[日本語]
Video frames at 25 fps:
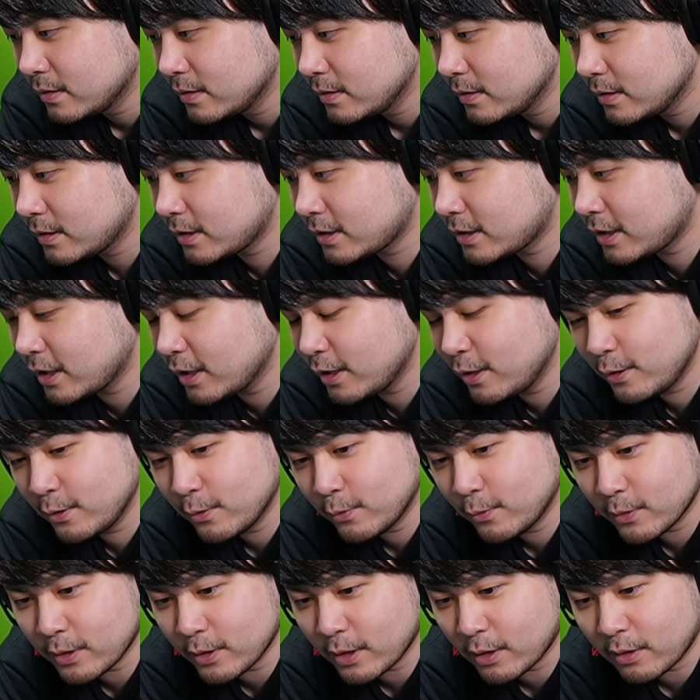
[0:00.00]
四
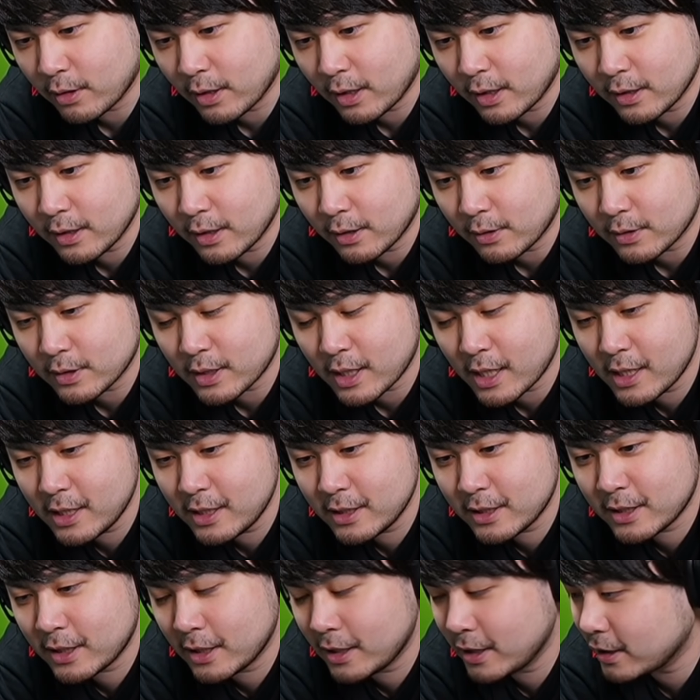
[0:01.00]
天王だな何だな最
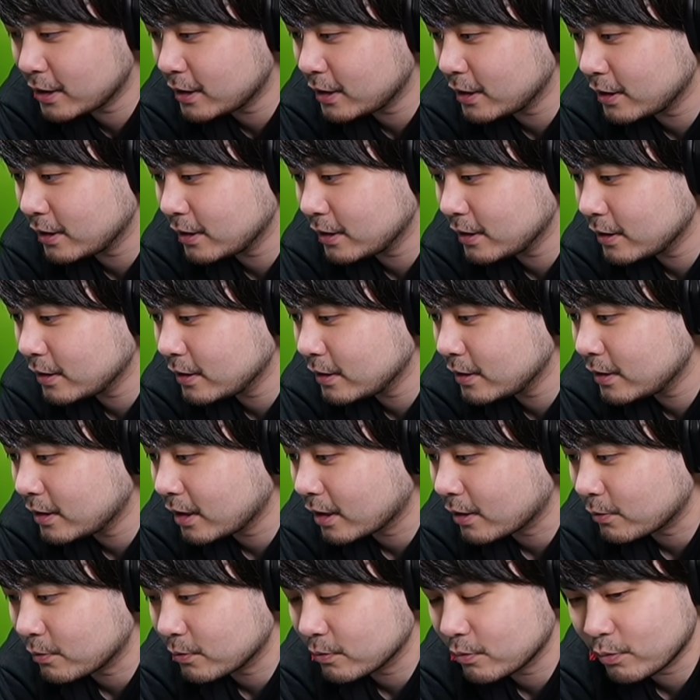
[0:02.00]
盛期だ
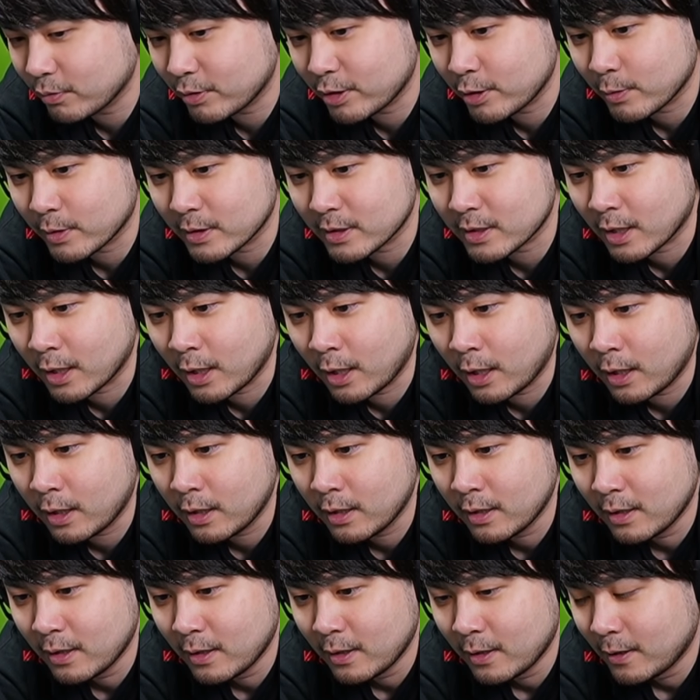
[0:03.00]
の時はさ
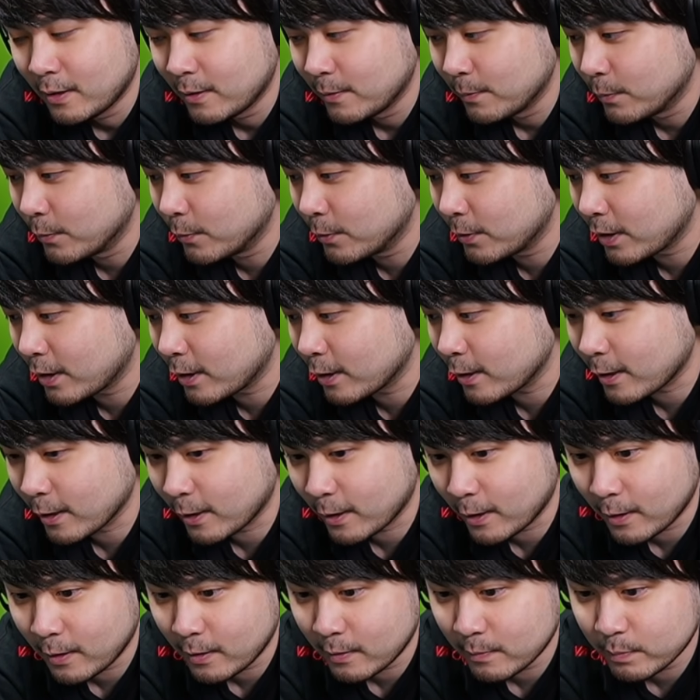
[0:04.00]
もうなん
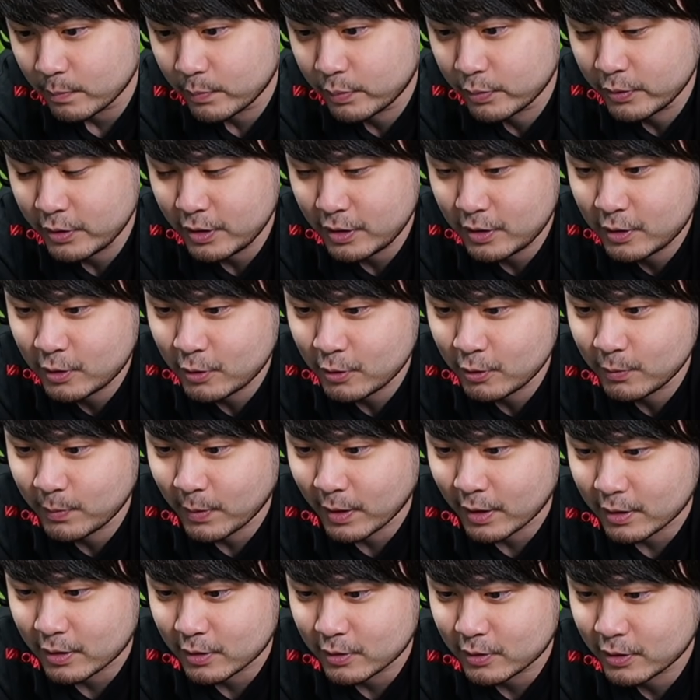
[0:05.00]
か
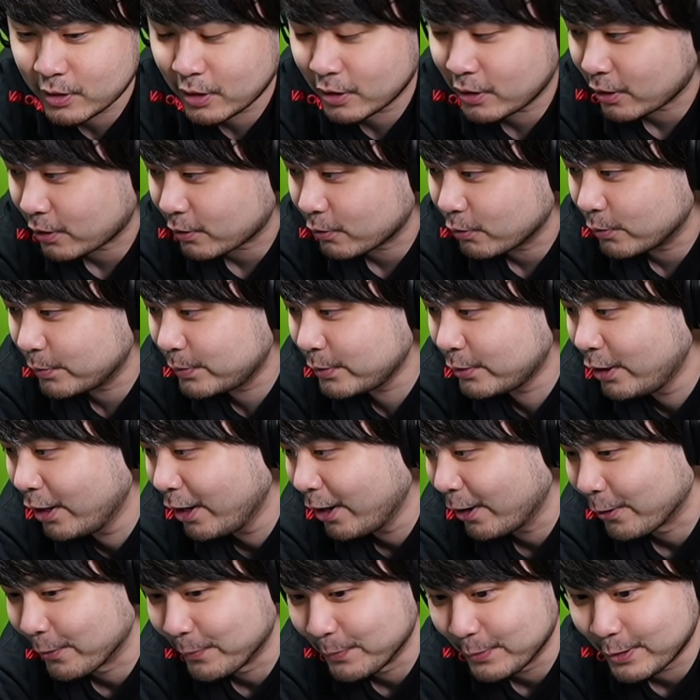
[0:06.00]
VTuber ってつけたら伸びる
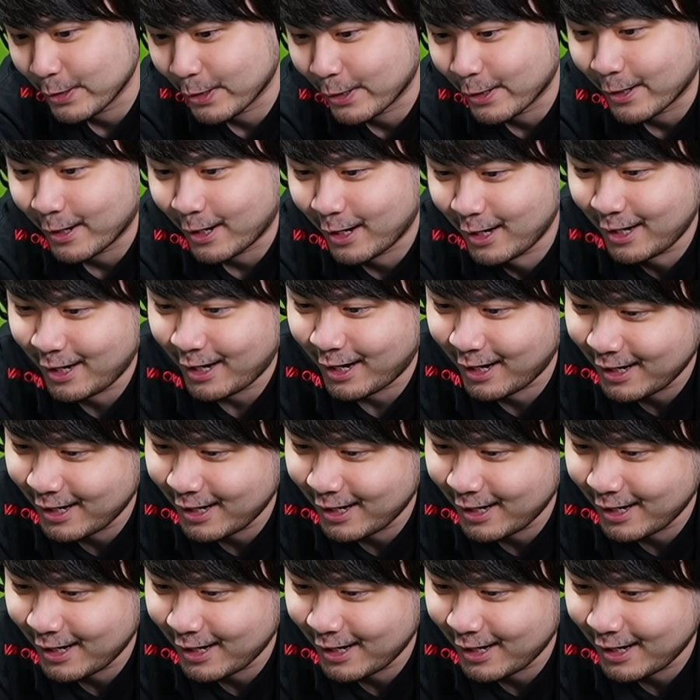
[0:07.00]
あろみたいな